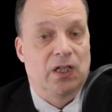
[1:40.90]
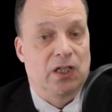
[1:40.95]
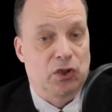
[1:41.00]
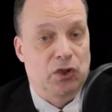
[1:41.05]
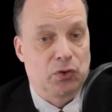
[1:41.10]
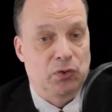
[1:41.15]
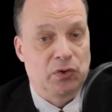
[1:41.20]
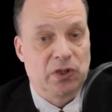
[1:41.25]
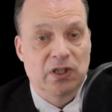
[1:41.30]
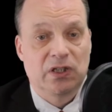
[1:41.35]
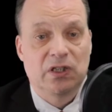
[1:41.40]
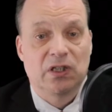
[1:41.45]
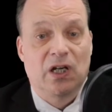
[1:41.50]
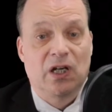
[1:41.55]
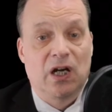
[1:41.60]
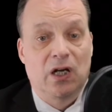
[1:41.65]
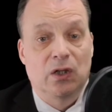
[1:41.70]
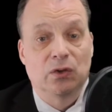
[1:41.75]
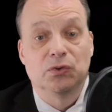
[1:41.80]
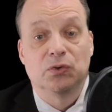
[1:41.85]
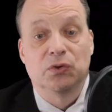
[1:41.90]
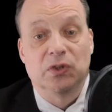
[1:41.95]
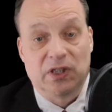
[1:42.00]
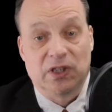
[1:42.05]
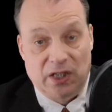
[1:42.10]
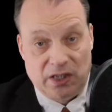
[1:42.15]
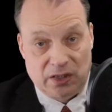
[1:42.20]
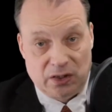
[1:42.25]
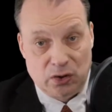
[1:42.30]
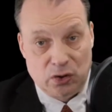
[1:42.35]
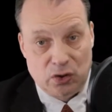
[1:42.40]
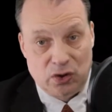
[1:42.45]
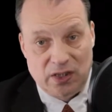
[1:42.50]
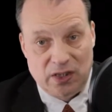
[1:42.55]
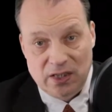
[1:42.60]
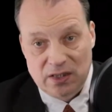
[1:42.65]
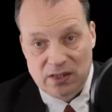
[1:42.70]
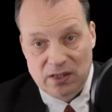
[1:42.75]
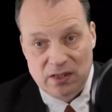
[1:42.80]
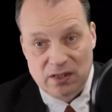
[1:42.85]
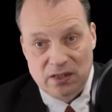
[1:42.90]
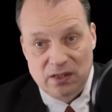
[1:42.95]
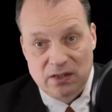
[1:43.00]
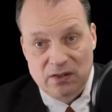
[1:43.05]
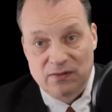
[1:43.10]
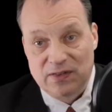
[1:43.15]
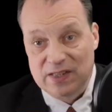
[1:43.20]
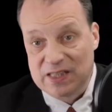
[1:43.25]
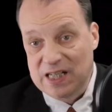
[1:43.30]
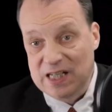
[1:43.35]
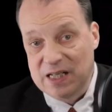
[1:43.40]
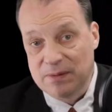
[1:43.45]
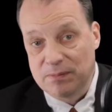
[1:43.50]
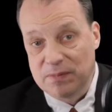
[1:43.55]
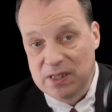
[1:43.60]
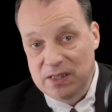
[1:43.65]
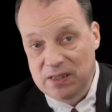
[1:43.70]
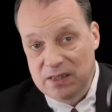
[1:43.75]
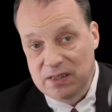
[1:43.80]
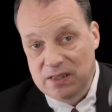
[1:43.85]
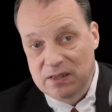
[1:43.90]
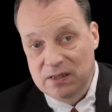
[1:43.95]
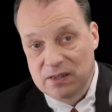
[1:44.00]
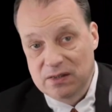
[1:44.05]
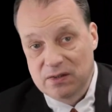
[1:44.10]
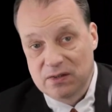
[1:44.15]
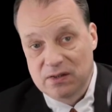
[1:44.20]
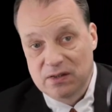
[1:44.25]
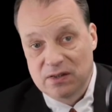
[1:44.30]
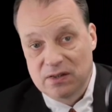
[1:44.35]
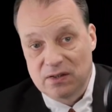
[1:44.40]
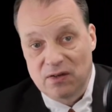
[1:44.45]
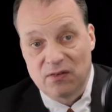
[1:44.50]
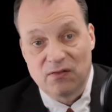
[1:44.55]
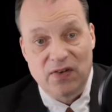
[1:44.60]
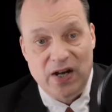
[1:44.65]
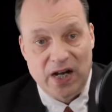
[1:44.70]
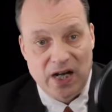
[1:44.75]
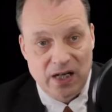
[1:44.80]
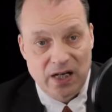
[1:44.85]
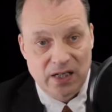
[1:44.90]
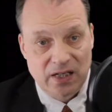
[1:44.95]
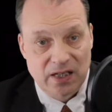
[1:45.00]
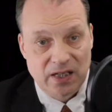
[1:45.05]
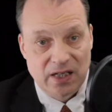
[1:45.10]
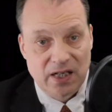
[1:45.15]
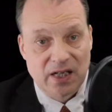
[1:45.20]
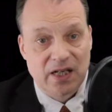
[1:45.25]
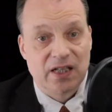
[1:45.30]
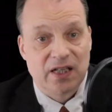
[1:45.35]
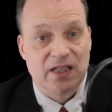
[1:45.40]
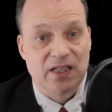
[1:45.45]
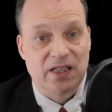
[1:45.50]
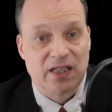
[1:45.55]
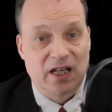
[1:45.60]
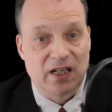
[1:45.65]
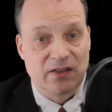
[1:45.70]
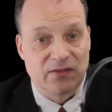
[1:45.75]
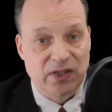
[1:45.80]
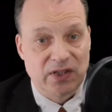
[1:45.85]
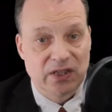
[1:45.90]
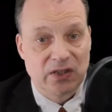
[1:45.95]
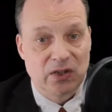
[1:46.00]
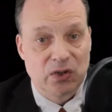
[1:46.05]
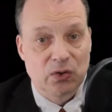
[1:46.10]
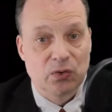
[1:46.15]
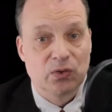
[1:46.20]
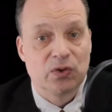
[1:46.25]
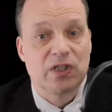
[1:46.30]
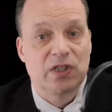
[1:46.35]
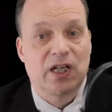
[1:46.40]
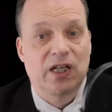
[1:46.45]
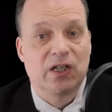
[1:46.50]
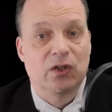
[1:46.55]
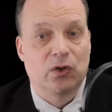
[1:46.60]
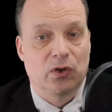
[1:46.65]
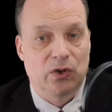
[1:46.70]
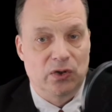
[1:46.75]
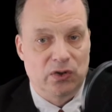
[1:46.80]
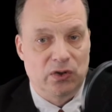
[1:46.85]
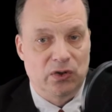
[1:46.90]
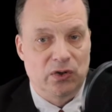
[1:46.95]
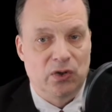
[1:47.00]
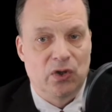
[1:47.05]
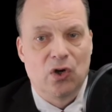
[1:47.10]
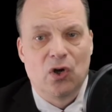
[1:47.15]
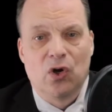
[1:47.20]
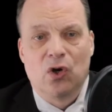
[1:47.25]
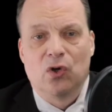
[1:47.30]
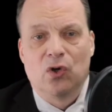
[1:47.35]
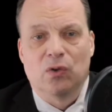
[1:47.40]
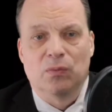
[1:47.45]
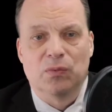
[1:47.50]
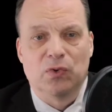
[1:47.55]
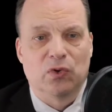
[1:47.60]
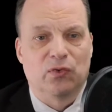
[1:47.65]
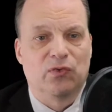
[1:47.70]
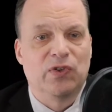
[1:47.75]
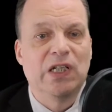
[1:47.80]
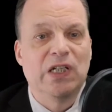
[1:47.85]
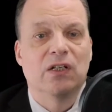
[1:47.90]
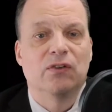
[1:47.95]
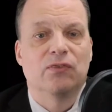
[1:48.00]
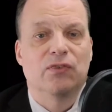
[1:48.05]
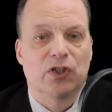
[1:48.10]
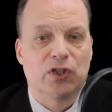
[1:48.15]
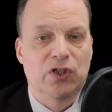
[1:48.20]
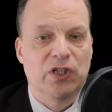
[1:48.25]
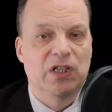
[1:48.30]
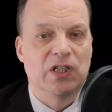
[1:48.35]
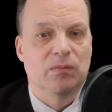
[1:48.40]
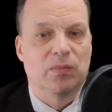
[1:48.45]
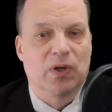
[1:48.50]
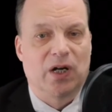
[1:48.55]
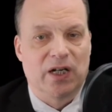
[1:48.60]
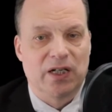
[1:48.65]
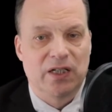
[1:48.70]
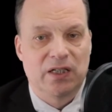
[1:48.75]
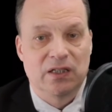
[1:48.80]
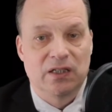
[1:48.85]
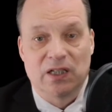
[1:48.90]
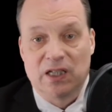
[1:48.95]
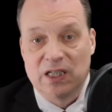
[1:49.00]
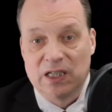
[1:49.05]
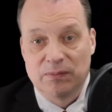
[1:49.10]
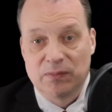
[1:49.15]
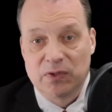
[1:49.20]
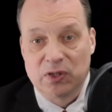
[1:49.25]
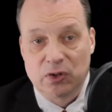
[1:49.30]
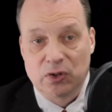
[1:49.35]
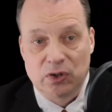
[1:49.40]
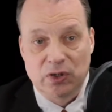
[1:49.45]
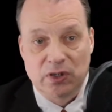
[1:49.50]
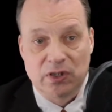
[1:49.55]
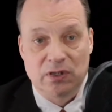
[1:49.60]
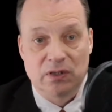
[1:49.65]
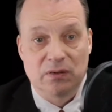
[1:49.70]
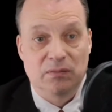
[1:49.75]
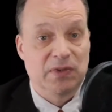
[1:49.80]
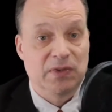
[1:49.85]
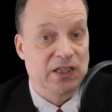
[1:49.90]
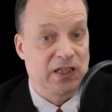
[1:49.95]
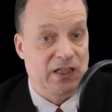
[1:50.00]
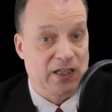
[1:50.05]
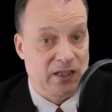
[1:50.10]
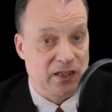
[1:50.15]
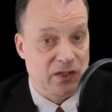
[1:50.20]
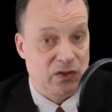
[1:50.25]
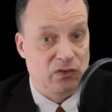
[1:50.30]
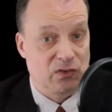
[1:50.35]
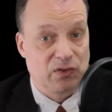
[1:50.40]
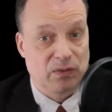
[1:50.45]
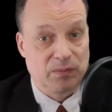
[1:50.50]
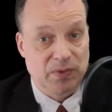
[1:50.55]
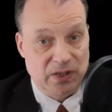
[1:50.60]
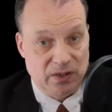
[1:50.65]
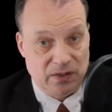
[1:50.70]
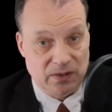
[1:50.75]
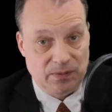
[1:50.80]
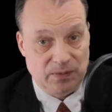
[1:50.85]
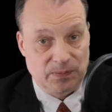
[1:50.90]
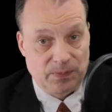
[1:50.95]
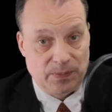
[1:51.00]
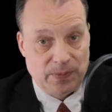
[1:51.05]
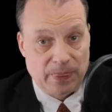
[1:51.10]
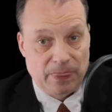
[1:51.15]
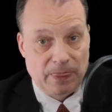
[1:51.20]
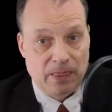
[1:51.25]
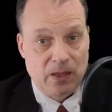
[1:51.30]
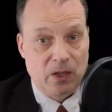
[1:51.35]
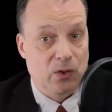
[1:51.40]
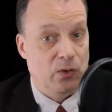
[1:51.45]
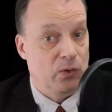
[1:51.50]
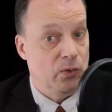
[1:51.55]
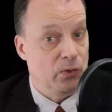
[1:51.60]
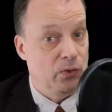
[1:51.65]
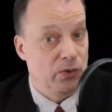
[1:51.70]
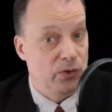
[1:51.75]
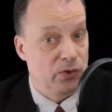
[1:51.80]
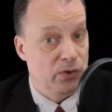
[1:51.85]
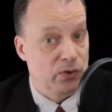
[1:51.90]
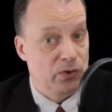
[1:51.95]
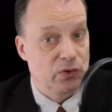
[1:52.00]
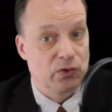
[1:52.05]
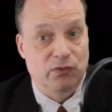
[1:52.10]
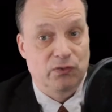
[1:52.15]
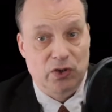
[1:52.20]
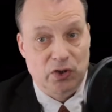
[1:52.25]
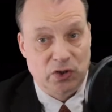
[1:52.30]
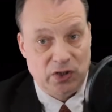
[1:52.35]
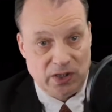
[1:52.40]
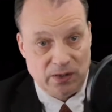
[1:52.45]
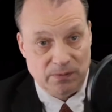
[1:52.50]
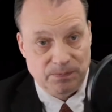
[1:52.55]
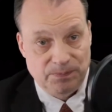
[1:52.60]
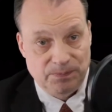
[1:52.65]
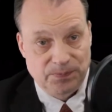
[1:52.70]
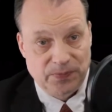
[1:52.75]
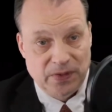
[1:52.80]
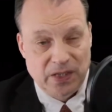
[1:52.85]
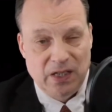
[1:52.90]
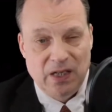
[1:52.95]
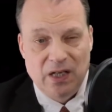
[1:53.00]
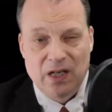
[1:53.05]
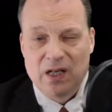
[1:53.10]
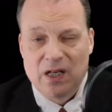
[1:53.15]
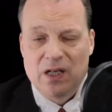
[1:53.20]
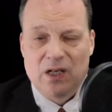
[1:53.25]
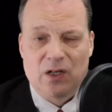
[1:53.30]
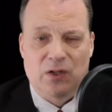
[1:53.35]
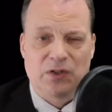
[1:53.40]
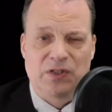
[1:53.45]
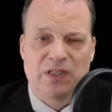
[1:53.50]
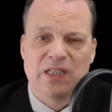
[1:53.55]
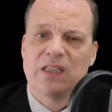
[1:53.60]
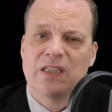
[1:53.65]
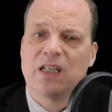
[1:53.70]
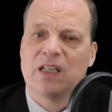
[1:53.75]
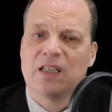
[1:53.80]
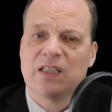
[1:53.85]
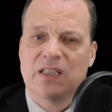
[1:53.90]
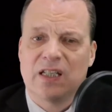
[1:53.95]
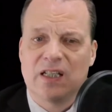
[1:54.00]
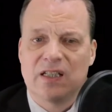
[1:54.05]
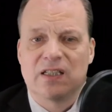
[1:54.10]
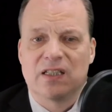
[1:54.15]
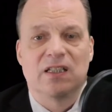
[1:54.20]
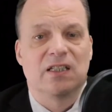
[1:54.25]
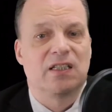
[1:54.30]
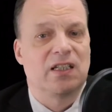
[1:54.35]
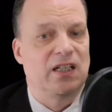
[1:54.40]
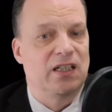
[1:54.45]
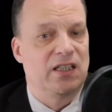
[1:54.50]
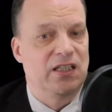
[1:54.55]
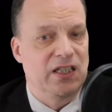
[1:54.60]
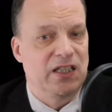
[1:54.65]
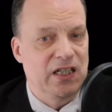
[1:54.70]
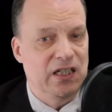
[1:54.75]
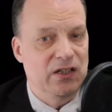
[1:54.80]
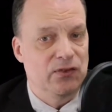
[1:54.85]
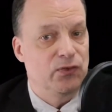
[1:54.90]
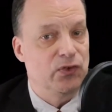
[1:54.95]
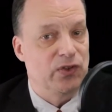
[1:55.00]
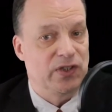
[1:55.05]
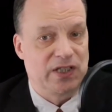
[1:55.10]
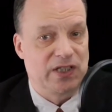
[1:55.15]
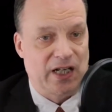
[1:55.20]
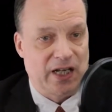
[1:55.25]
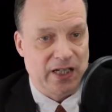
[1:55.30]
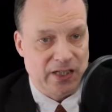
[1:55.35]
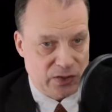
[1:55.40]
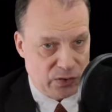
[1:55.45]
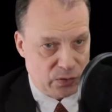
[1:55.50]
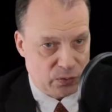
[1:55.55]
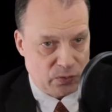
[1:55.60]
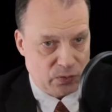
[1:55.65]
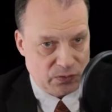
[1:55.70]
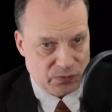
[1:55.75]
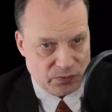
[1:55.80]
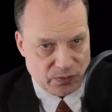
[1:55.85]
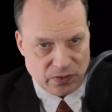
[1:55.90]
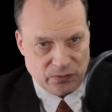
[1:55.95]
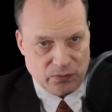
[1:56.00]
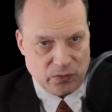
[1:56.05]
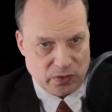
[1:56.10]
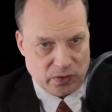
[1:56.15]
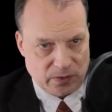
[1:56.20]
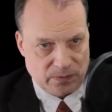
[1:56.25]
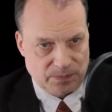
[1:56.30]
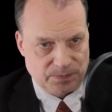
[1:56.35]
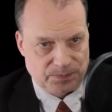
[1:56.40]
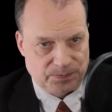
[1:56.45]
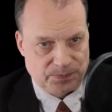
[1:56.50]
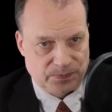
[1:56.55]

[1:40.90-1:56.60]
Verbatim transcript: Er studierte autodidaktisch das, was Leben ist, war, sein wird und sein könnte, um so viele verschiedene Bereiche der Lebensgeschichte miteinander zu verbinden und zu verstehen. Aus dieser Essenz ist ein Ziel für seine Zukunft geworden.